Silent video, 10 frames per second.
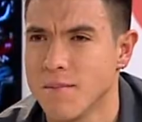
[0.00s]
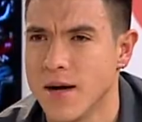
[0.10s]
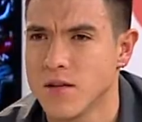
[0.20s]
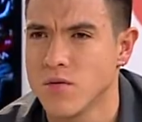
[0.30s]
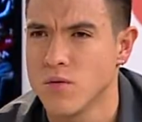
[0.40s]

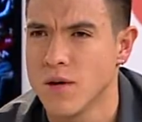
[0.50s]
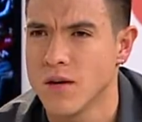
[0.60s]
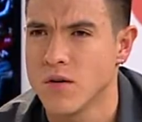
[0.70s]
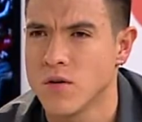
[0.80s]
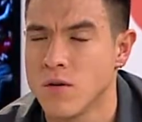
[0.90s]
Matthew,
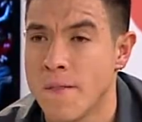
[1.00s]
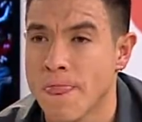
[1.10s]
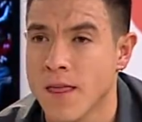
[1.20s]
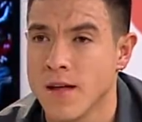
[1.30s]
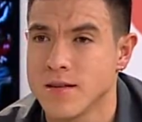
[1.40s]
número
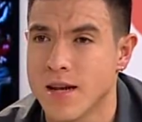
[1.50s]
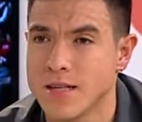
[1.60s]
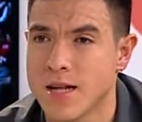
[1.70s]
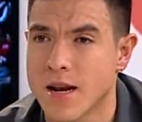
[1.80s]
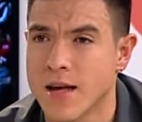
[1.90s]

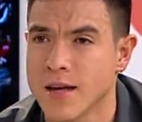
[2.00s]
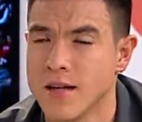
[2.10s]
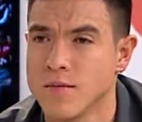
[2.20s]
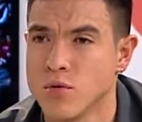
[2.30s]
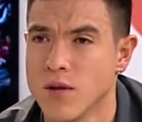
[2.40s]
3 del
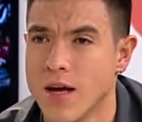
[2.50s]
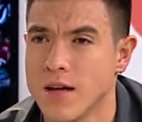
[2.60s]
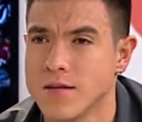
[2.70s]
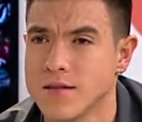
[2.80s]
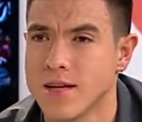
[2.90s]
ranking
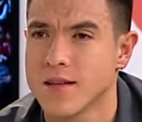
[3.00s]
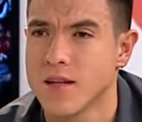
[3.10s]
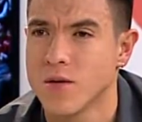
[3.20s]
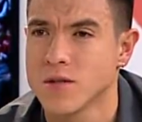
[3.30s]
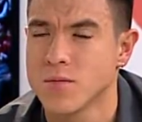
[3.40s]
mundial, ya he
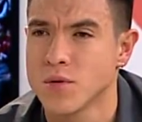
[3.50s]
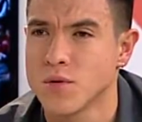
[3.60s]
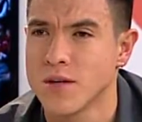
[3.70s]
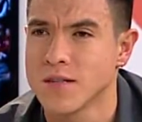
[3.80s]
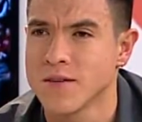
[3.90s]
tenido varias
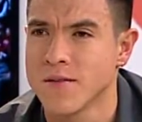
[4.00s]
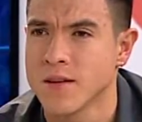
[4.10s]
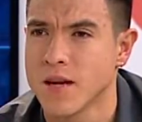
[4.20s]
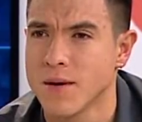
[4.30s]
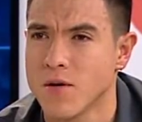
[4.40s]
oportunidades de
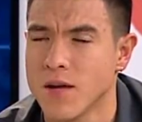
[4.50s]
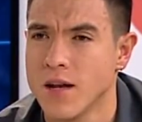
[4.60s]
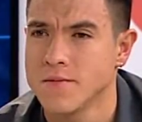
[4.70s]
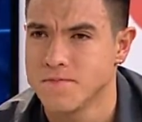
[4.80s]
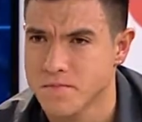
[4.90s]
enfrentarme con
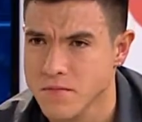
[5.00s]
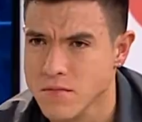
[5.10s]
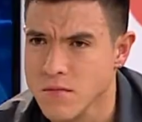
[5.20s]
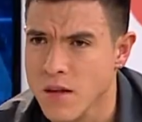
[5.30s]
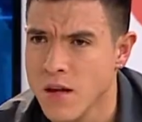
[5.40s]
él,
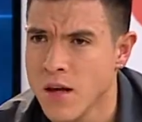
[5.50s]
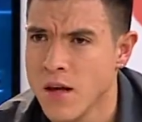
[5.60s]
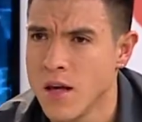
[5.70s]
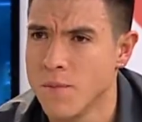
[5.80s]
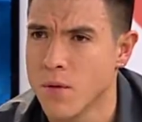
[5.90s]

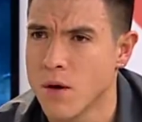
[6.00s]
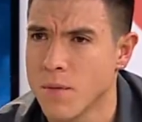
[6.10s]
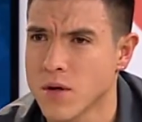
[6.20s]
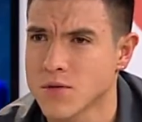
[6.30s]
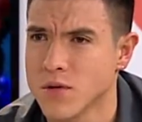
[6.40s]
y poco a
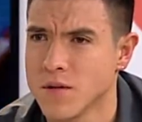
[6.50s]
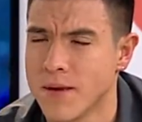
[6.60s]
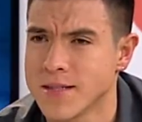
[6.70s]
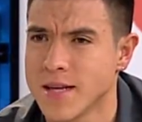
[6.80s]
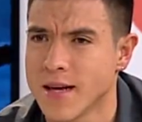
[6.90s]
poco estoy
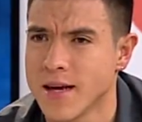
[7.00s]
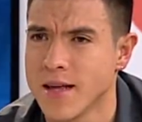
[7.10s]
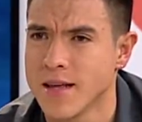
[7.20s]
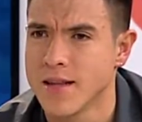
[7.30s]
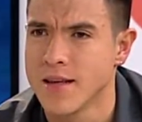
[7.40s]
más cerca
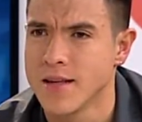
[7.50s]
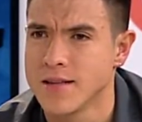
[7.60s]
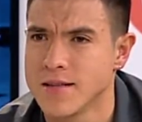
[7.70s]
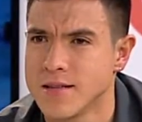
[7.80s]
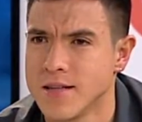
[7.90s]
de,
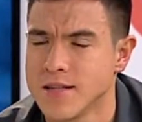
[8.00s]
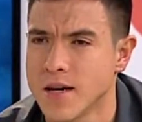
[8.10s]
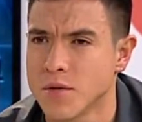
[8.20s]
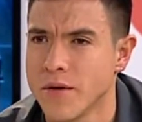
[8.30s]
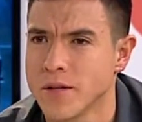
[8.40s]

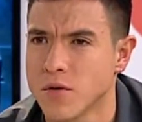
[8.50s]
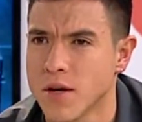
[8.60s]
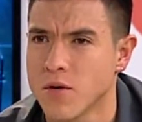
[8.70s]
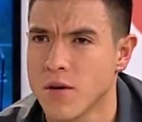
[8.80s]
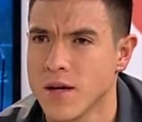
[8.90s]
llegar a una
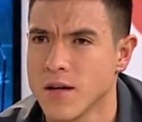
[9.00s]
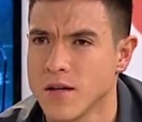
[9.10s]
victoria con él.